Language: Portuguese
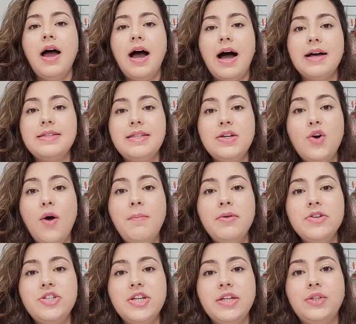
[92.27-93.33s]
Assim como
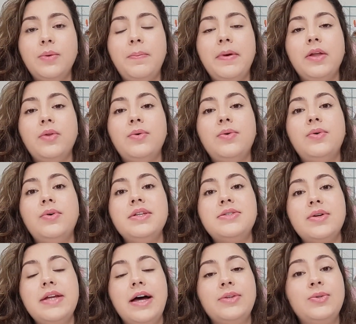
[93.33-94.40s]
dito pelo
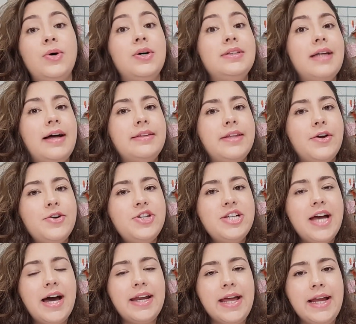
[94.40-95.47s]
historiador Tadeu
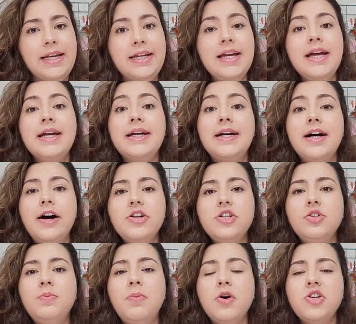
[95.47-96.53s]
Chiarelli,
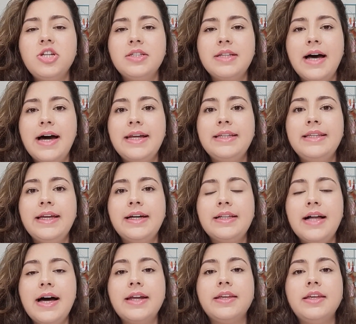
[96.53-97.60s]
Cândido Portinari
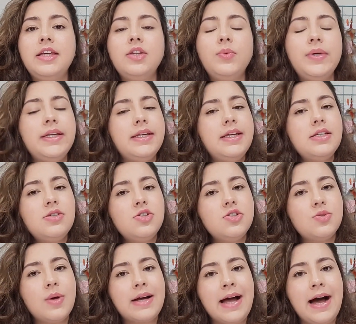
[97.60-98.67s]
declara que no início de
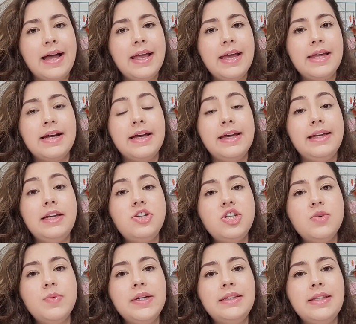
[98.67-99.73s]
sua carreira ele
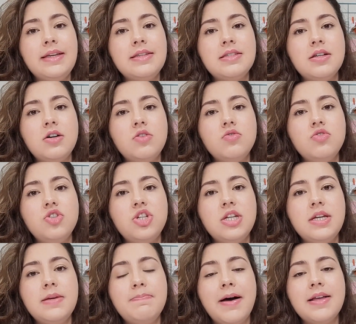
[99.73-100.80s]
tinha uma intenção
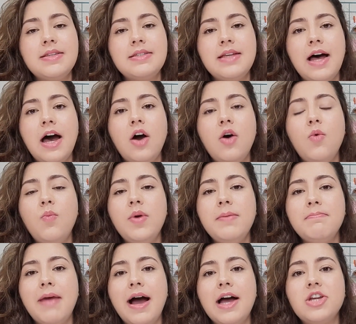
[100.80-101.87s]
de passar uma
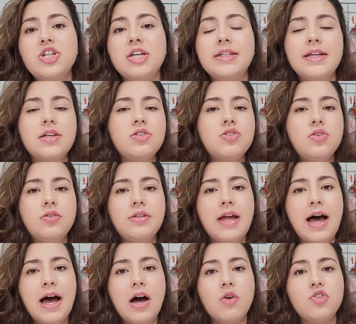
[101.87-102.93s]
imagem
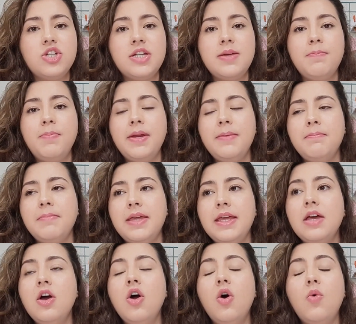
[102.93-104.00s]
nacional, de
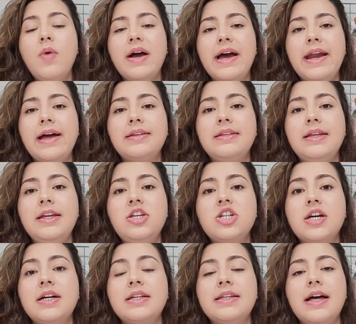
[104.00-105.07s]
imprimir uma
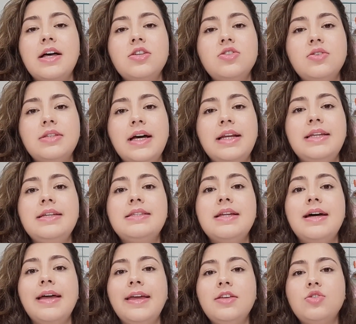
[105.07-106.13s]
característica nacionalista
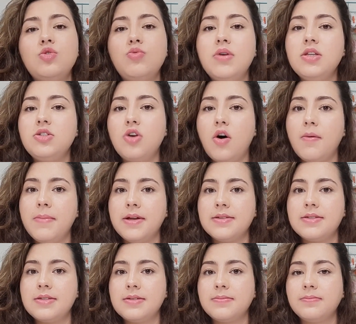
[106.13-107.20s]
em suas
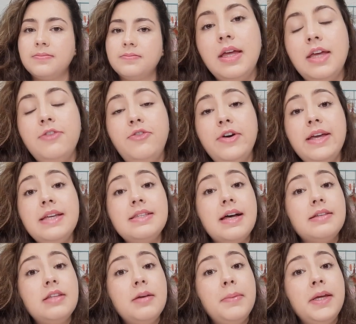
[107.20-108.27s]
obras. E foi
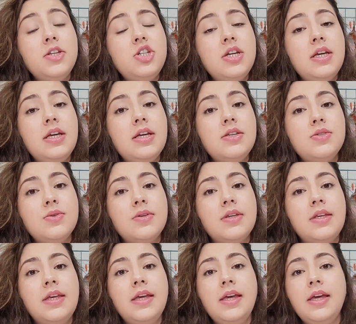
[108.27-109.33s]
exatamente isso
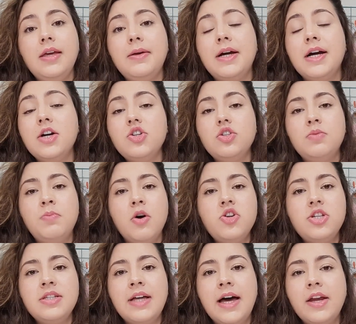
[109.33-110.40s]
que Cândido
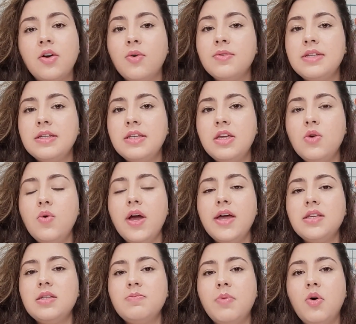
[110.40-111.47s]
Portinari conseguiu
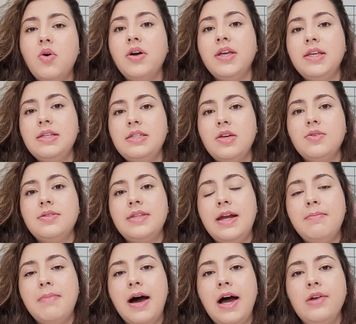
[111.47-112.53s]
expor em seus
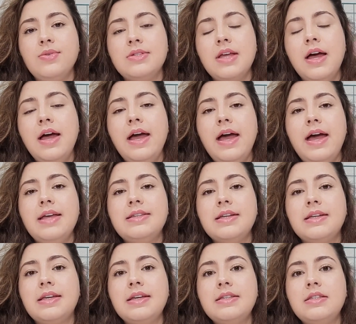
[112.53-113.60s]
trabalhos, essa
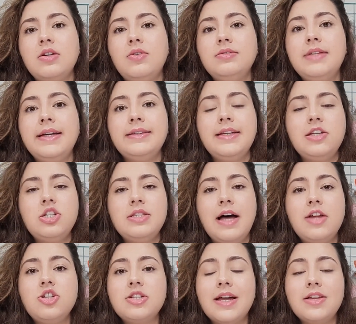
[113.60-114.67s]
questão da
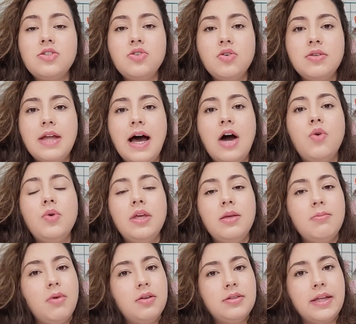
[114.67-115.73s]
identidade nacional e
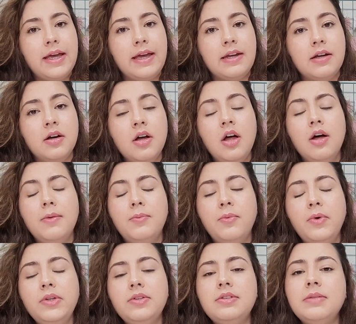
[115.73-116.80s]
moderna,
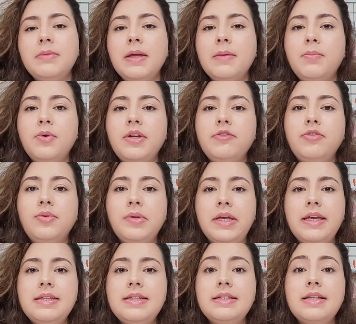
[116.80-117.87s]
muito também por
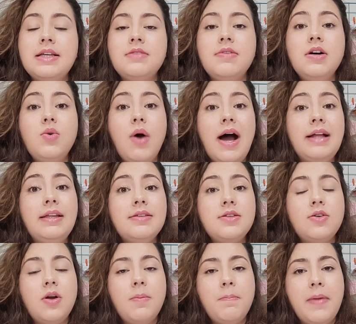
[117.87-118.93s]
influência das vanguardas
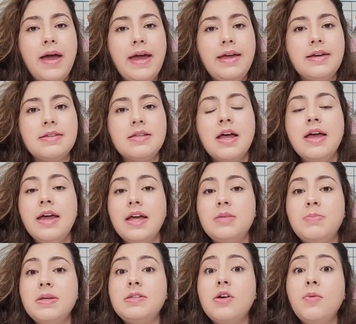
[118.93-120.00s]
europeias,
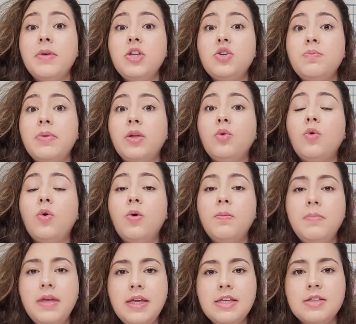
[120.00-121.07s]
especialmente pelo
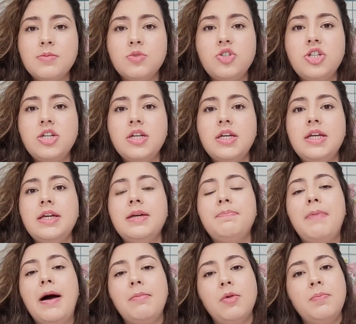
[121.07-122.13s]
cubismo de Pablo